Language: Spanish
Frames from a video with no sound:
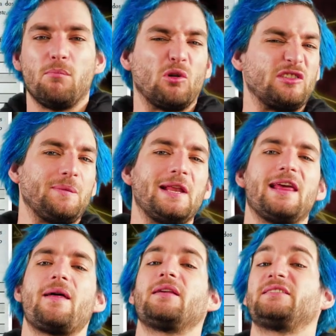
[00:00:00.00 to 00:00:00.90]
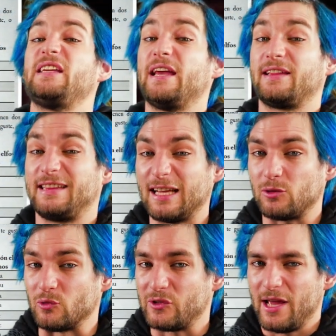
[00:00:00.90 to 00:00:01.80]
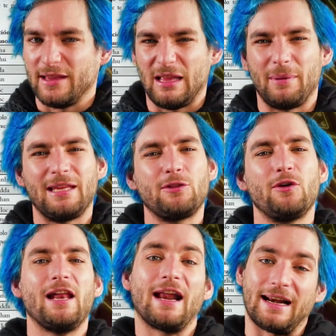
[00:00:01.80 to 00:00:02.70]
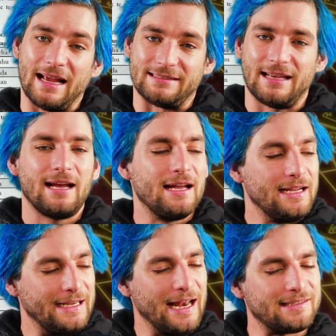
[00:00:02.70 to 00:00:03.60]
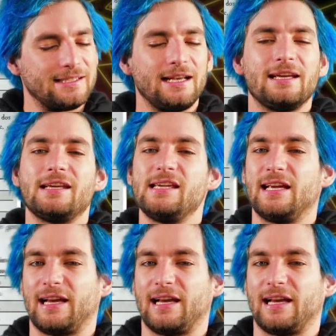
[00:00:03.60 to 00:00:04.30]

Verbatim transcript: posibilidades y estatus dependiendo de la raza, clase y